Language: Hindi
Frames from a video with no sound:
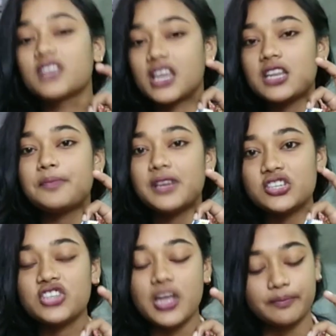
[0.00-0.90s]
कैनी प्लस
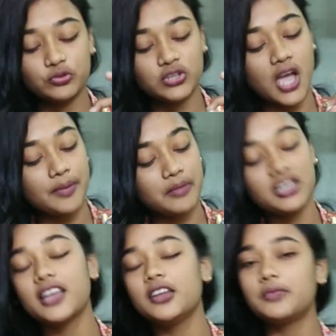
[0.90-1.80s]
शैम्पू तो यहाँ पे हमने
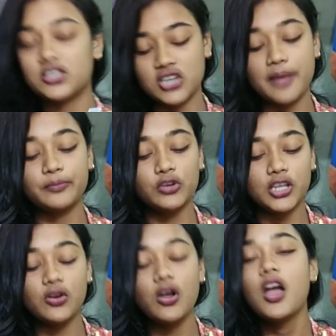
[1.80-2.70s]
कैनी प्लस शैम्पू
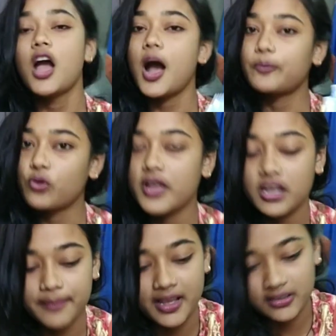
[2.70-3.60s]
लिया आपको एक
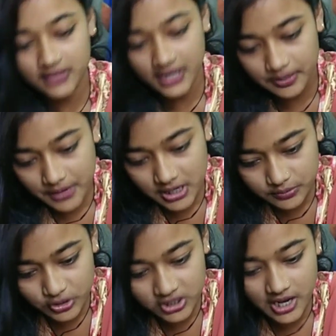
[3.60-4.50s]
पैक कैनी प्लस
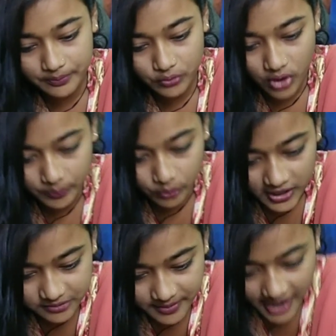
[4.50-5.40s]
पूरी शैम्पू को आपको
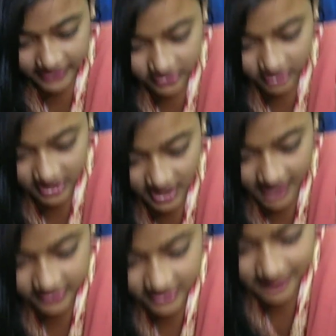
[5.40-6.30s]
इसमें ऐड कर देना है ऐसे